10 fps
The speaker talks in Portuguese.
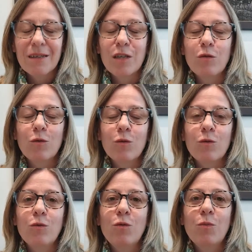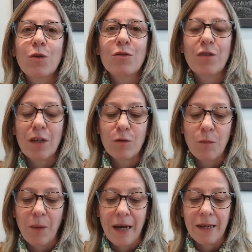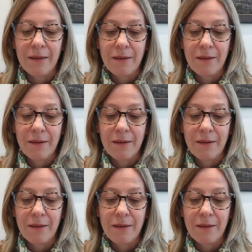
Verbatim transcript: que tudo provém do Pai.